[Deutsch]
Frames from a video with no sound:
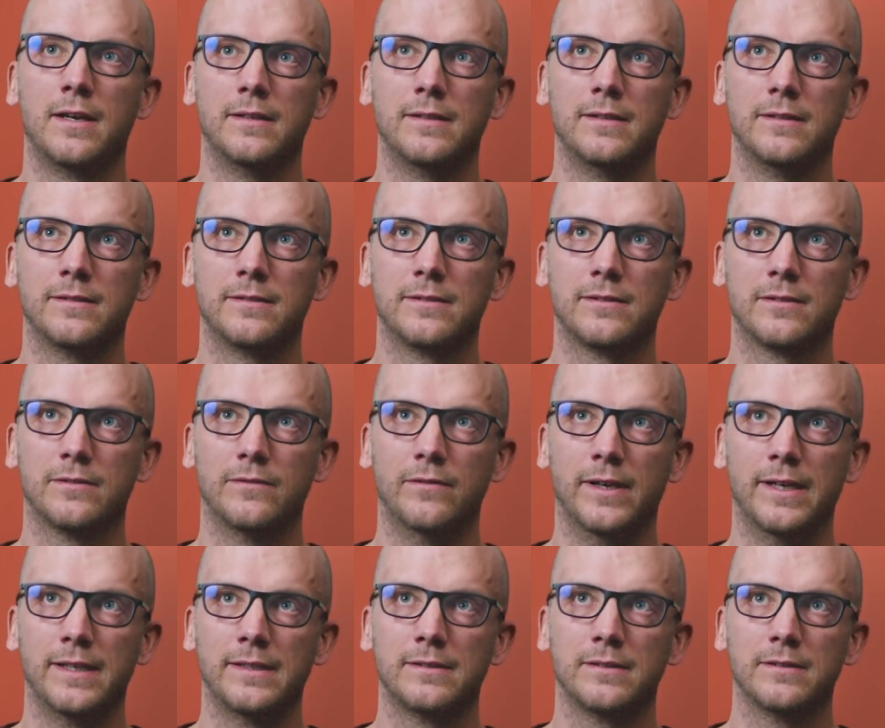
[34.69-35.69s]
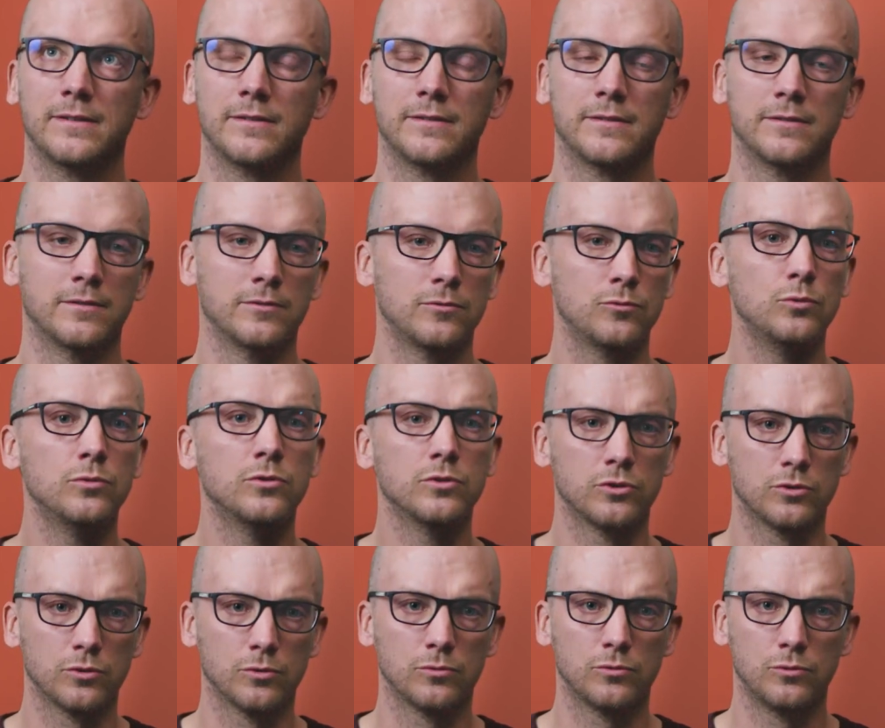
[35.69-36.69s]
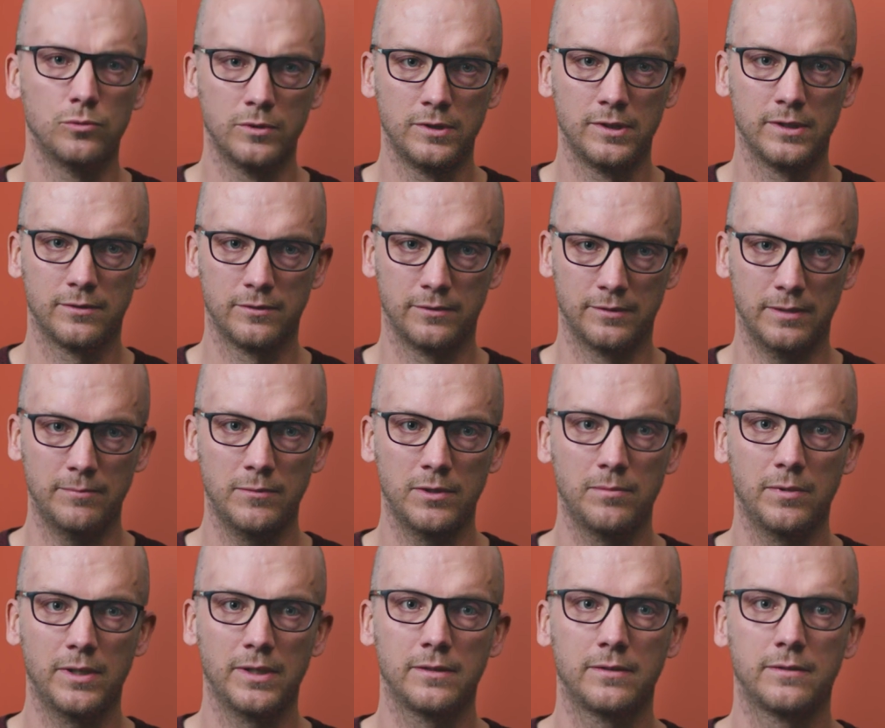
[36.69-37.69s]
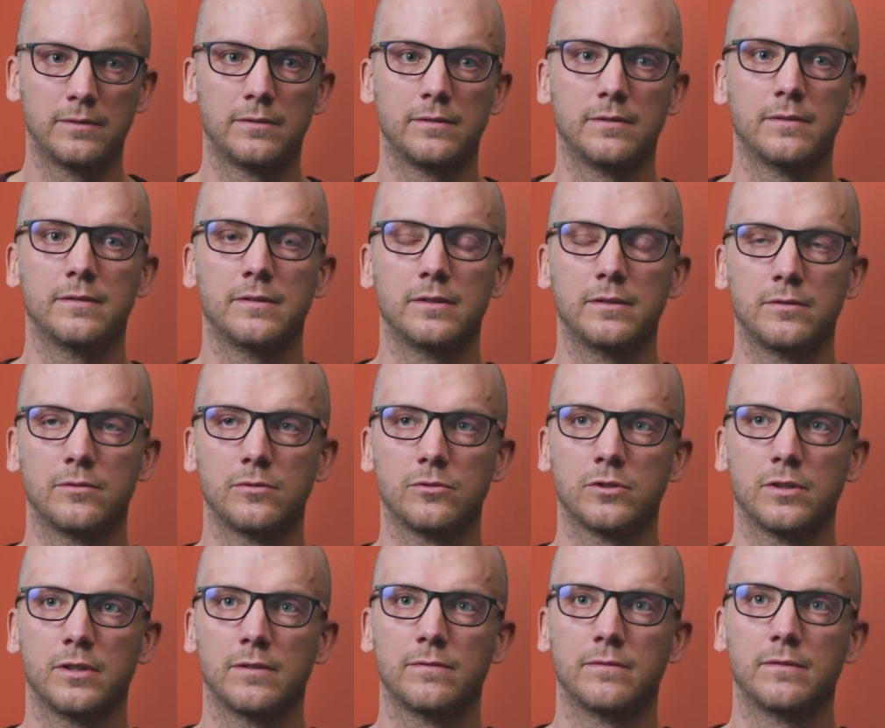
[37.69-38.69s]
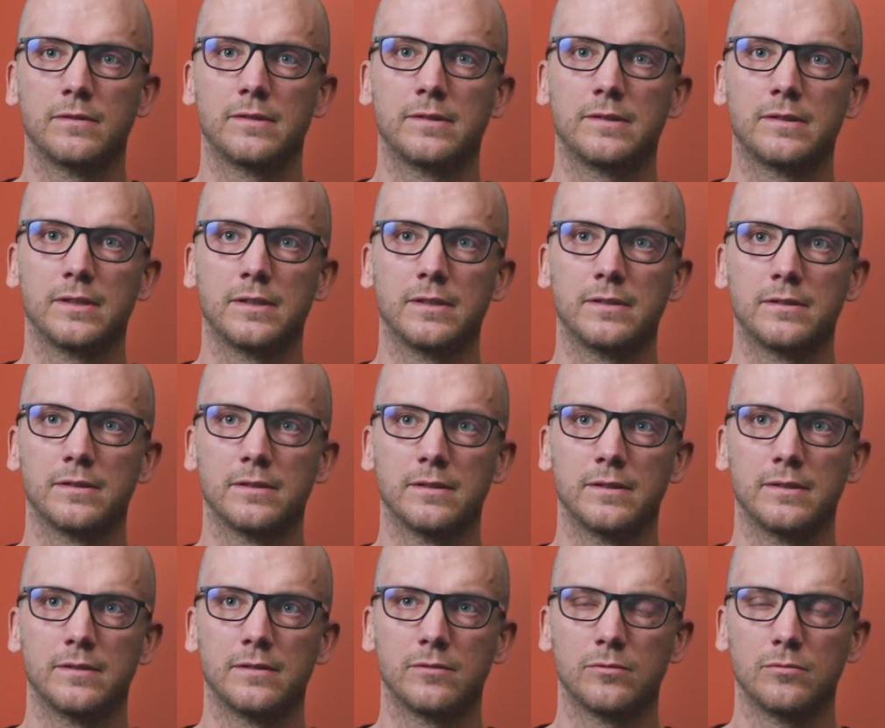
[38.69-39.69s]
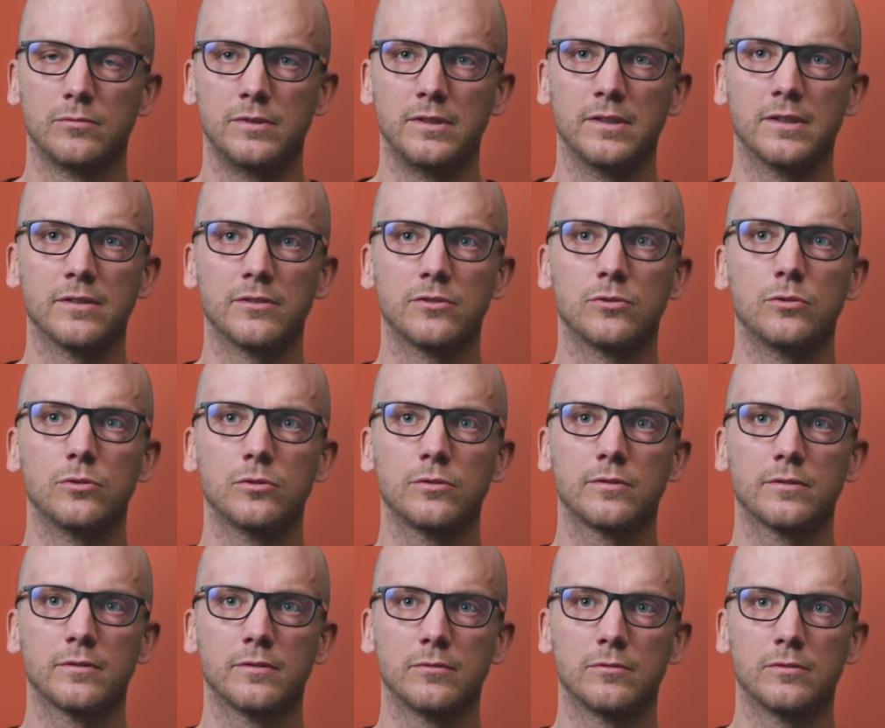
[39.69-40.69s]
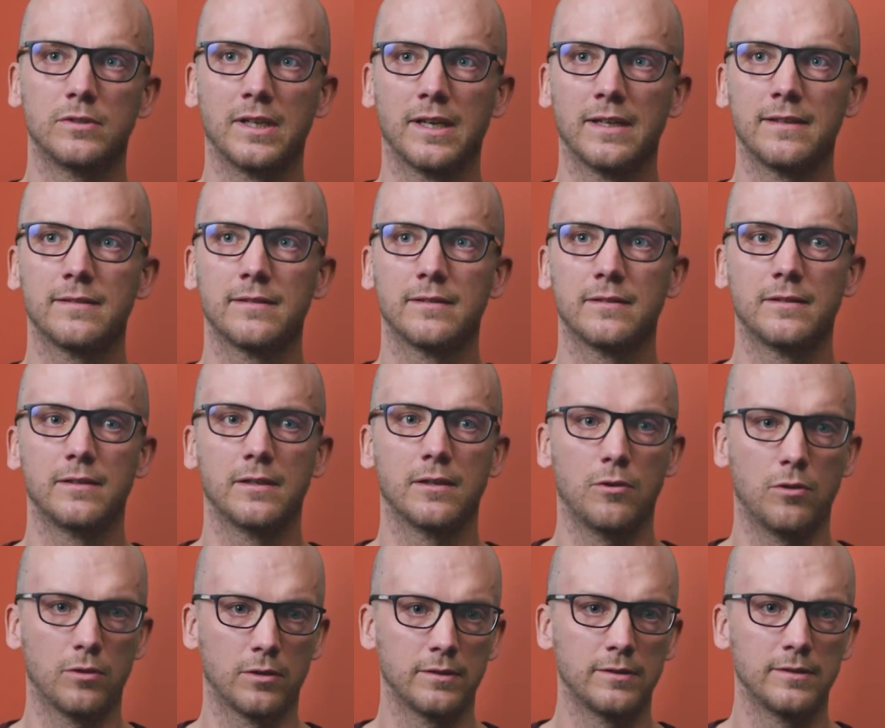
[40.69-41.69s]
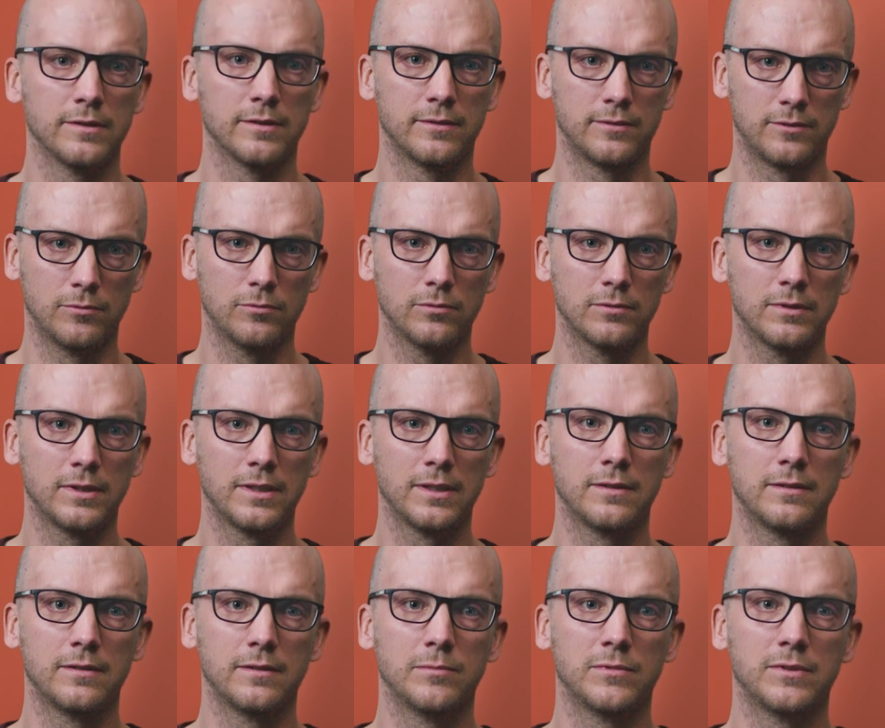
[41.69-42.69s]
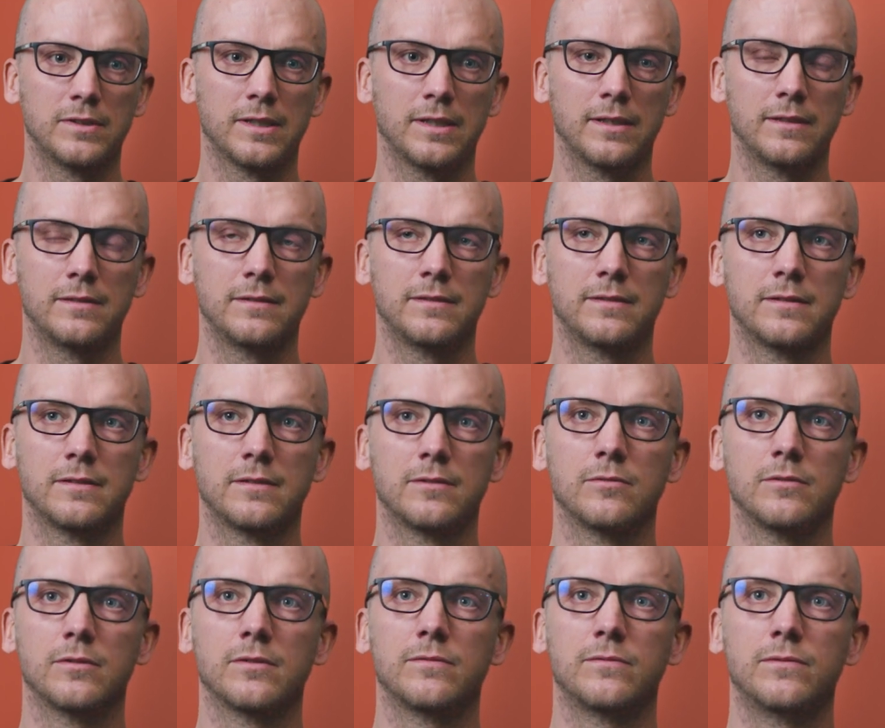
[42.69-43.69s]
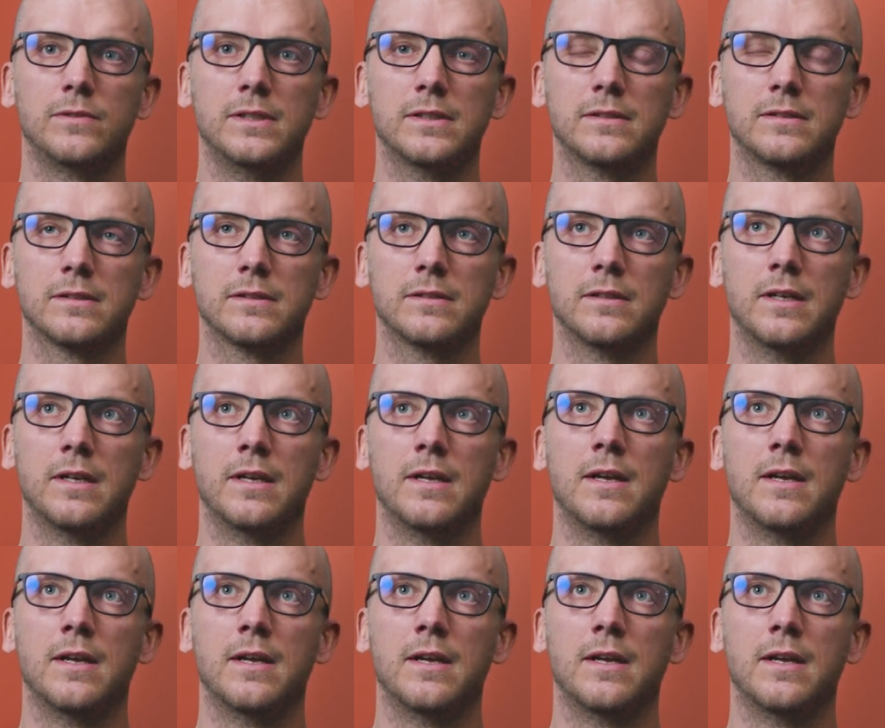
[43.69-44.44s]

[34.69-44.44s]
Das zweite sind gute Strukturen der Zusammenarbeit sich zu schaffen. Das dritte ist so die Ressourcen und Grenzen der Organisationen kennen, die beteiligt sind. Und das vierte